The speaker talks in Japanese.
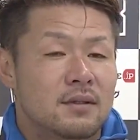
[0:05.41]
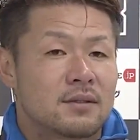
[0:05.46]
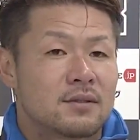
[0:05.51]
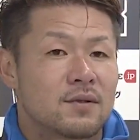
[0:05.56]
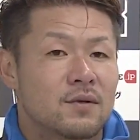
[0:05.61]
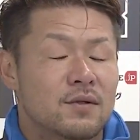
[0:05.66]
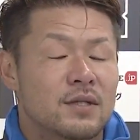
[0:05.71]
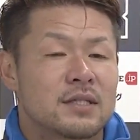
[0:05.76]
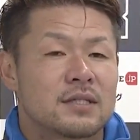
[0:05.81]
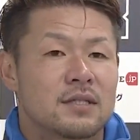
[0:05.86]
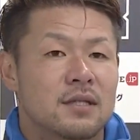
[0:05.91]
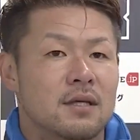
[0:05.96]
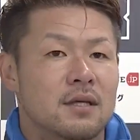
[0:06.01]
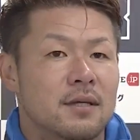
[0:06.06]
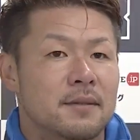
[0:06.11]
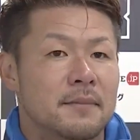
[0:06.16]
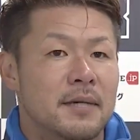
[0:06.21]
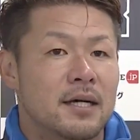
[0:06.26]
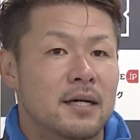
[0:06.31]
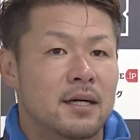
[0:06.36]
そうです
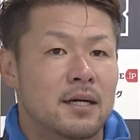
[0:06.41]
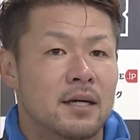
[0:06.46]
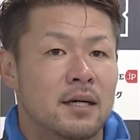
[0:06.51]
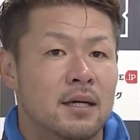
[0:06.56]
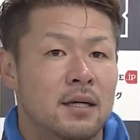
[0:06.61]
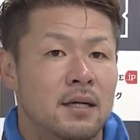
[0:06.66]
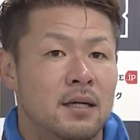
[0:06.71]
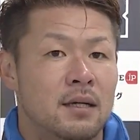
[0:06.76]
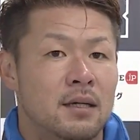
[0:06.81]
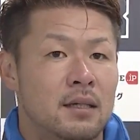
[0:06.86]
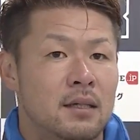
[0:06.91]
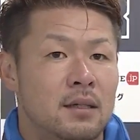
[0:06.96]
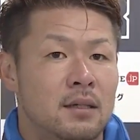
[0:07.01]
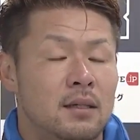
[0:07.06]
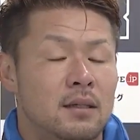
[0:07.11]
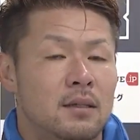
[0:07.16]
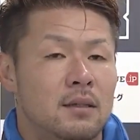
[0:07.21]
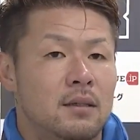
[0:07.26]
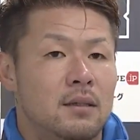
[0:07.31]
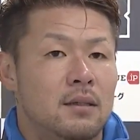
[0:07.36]
ね、ま
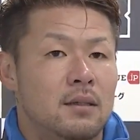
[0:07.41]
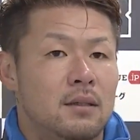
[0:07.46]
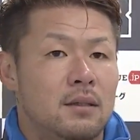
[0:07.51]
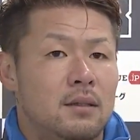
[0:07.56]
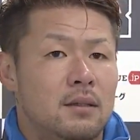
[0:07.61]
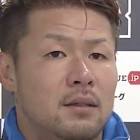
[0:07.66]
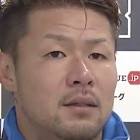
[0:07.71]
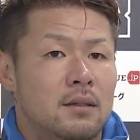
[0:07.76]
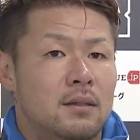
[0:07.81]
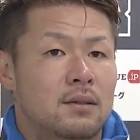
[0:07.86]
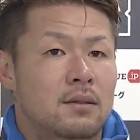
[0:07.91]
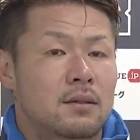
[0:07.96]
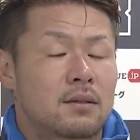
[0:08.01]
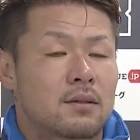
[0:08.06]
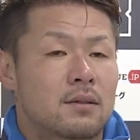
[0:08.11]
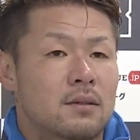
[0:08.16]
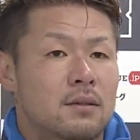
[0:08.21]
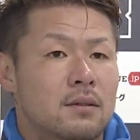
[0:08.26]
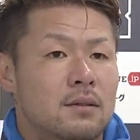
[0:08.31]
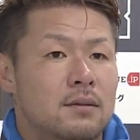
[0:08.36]
あ、
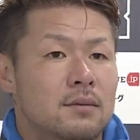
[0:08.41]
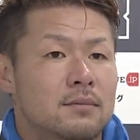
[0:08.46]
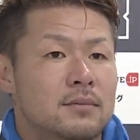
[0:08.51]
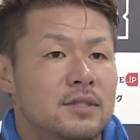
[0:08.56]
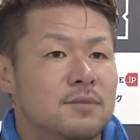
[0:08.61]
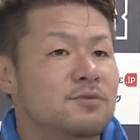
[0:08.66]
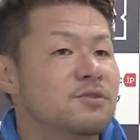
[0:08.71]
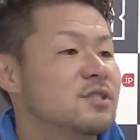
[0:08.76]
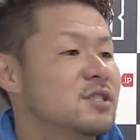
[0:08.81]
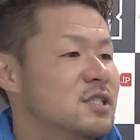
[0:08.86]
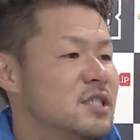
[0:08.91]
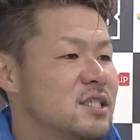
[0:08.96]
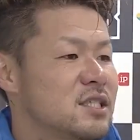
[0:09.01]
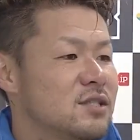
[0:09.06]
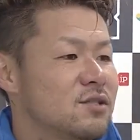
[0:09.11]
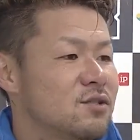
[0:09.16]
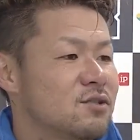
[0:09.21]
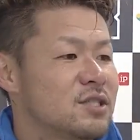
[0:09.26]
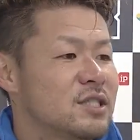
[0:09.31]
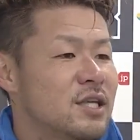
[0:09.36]
自分自
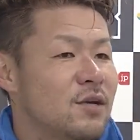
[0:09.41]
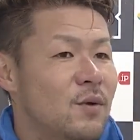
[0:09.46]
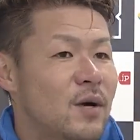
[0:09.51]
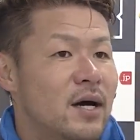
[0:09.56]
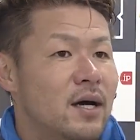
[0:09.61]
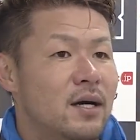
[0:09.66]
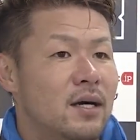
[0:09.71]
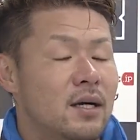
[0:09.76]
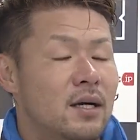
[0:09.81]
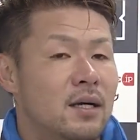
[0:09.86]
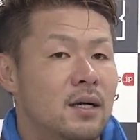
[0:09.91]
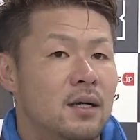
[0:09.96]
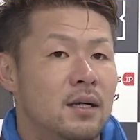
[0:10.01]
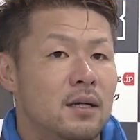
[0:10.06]
身としては